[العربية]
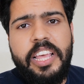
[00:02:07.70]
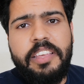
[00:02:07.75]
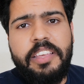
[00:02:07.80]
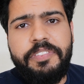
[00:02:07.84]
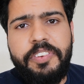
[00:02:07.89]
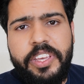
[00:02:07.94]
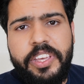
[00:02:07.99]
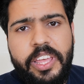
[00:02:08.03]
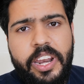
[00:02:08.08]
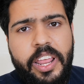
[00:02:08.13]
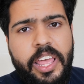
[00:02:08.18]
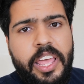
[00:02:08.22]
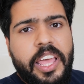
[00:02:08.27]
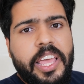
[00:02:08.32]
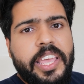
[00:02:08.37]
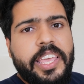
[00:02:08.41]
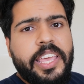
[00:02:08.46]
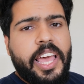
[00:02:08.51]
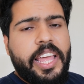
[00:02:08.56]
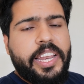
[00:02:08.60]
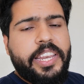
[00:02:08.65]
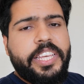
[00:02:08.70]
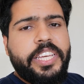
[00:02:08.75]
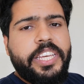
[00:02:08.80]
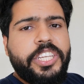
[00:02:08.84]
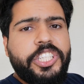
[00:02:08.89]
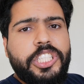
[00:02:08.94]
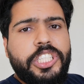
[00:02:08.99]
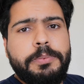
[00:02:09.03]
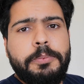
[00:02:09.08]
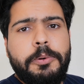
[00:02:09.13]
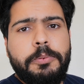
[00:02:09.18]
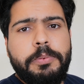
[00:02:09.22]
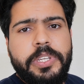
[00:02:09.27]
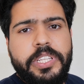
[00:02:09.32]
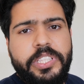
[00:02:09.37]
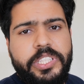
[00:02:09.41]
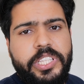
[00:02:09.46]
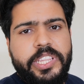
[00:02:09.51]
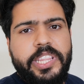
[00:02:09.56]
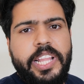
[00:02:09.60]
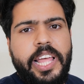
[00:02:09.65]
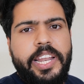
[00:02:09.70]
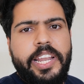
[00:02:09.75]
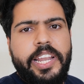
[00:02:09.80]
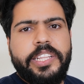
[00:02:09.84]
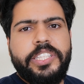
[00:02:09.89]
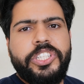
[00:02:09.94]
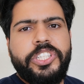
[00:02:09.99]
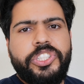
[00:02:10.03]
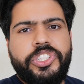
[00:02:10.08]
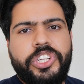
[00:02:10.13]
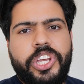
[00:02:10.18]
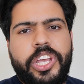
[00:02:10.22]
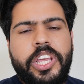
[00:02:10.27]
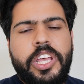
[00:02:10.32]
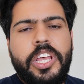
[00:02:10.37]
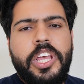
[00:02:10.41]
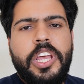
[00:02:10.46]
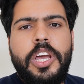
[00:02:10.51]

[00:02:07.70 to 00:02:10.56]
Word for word: لك فكره يعني هيك ممكن تطلع نتيجه